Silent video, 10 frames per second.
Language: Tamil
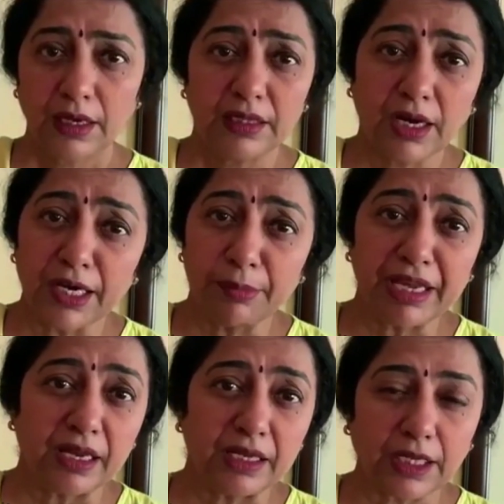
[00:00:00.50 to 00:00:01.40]
இது
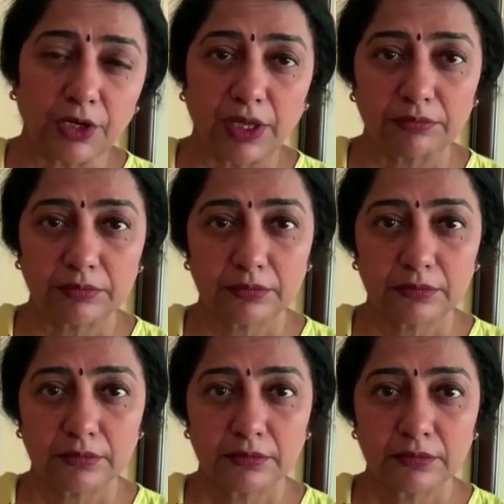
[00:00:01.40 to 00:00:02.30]
கடுமையான தருணம்
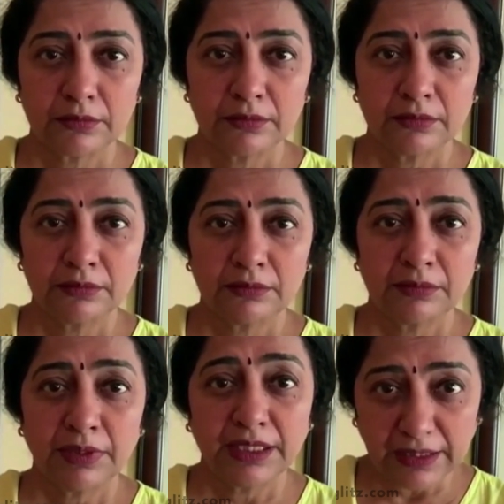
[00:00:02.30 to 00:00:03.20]

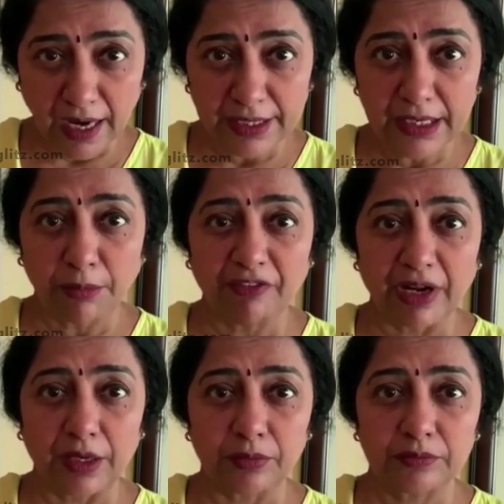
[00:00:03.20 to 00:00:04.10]
இதை தாண்டி நாம
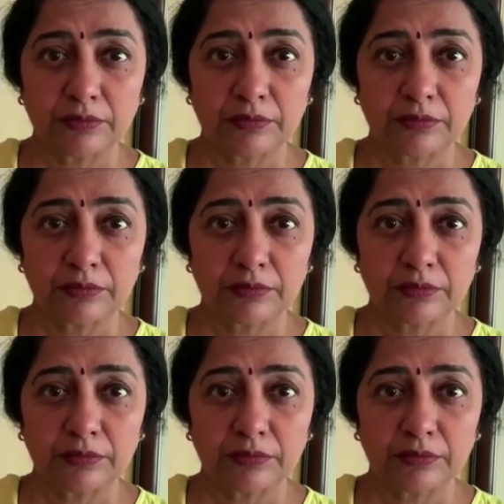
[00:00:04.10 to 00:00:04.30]
வரணும்